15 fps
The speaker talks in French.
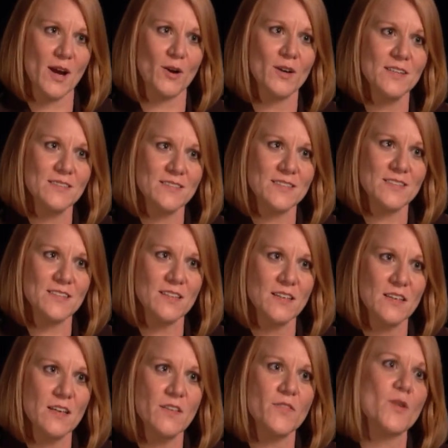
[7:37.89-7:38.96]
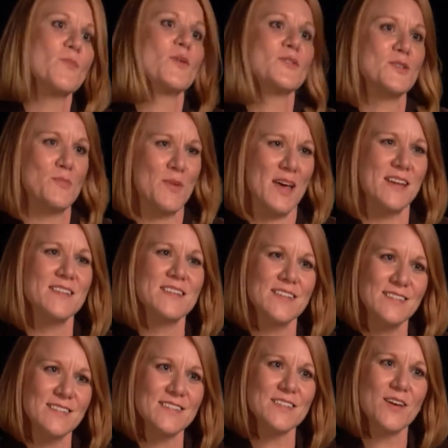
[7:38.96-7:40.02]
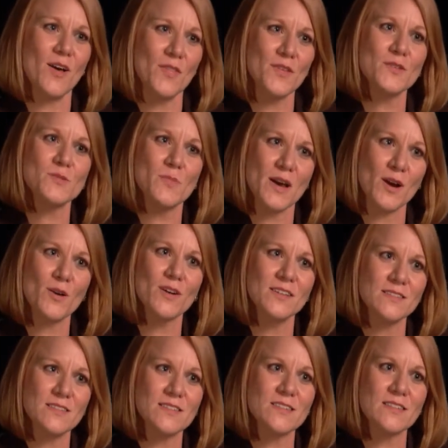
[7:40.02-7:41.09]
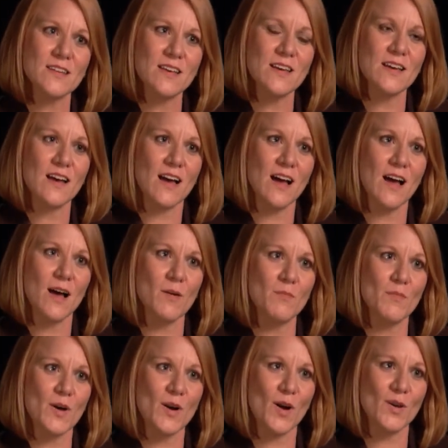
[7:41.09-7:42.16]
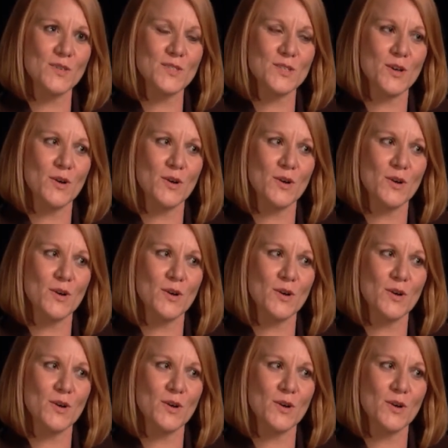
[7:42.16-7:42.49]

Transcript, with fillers: Ils sont à la fois dépendants d'eux, mais en même temps souffrent à um, cause d'eux.